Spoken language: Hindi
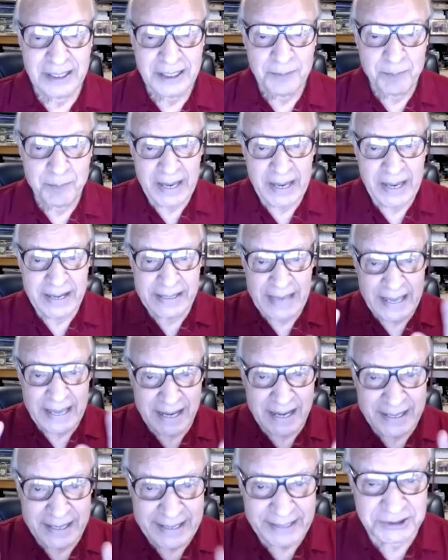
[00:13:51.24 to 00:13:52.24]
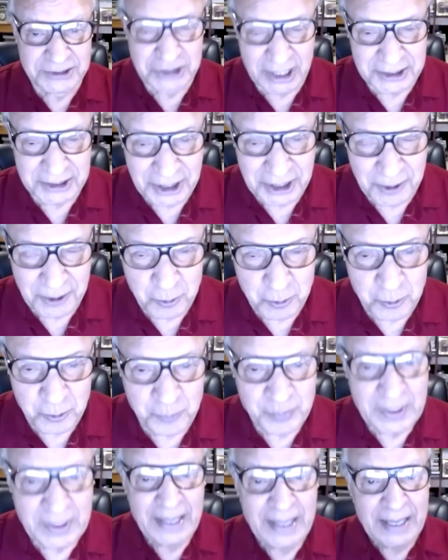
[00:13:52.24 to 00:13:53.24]
मैं कहना ये चाहता हूं
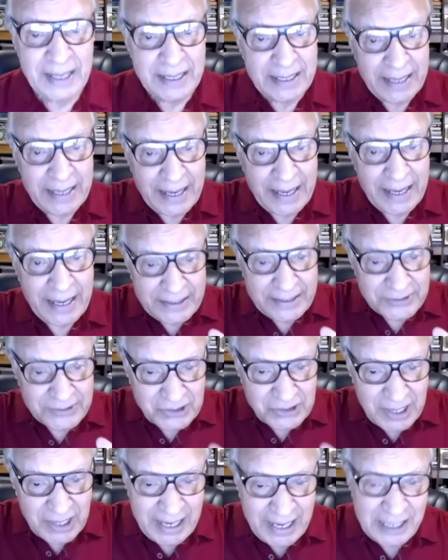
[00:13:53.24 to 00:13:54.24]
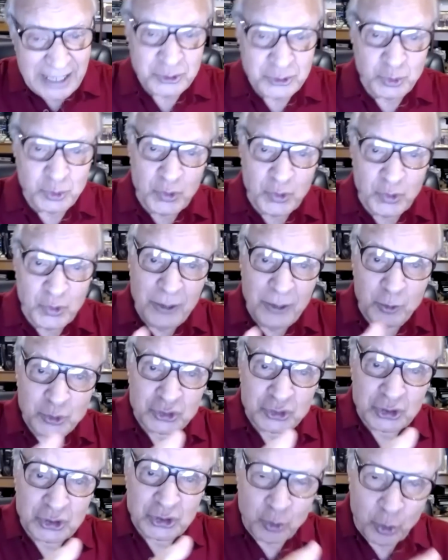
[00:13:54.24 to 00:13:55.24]
कि इसराइल चूंकि उस
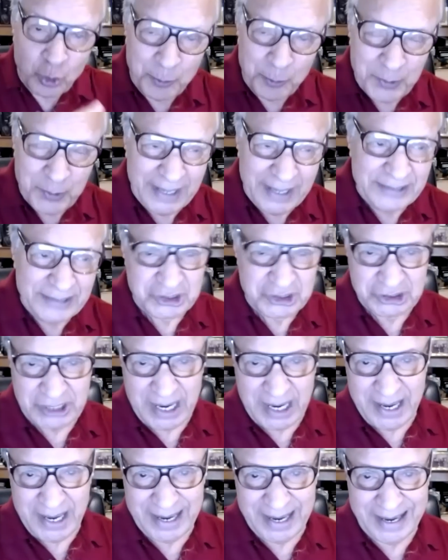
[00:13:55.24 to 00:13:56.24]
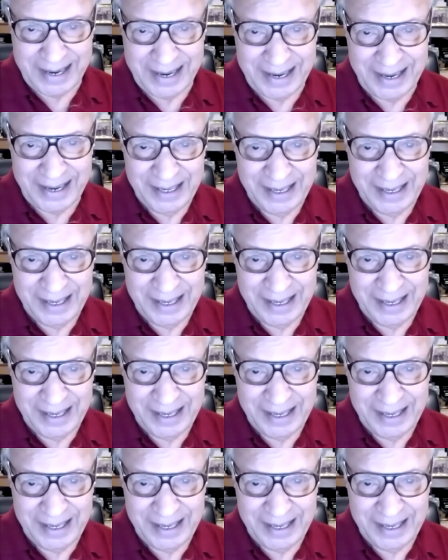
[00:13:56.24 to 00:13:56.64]
ग्रुप का हिस्सा है